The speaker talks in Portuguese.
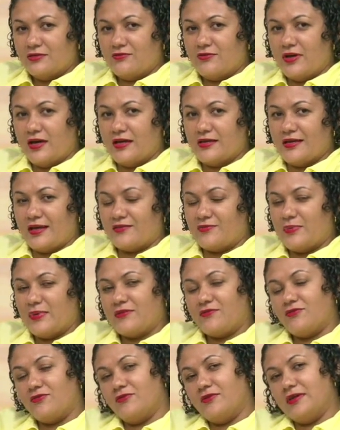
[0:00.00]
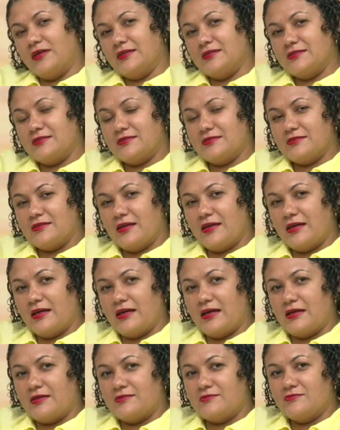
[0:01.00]
Né? E as pessoas
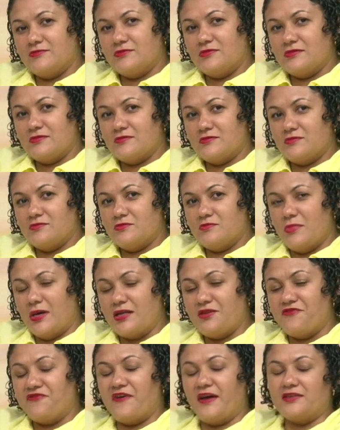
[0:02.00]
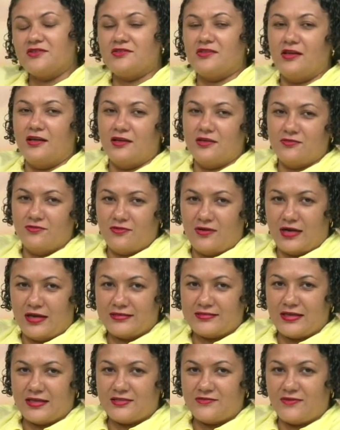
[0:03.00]
é, manifestando
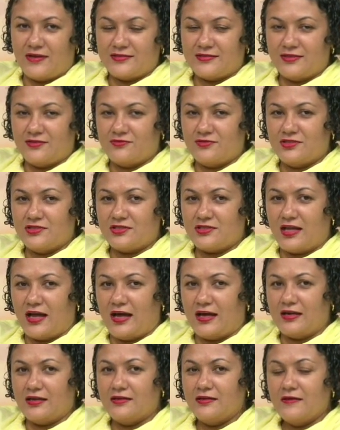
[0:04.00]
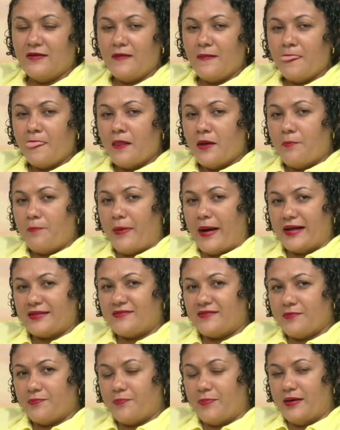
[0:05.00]
a satisfação de estarem
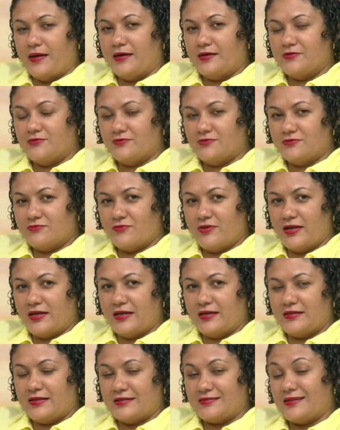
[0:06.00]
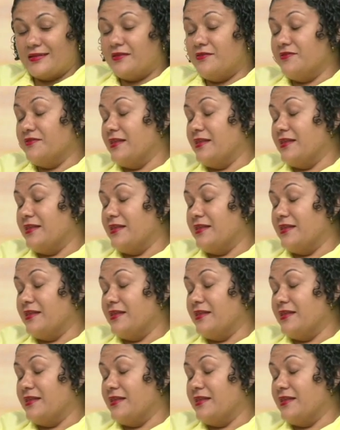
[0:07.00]
participando né, das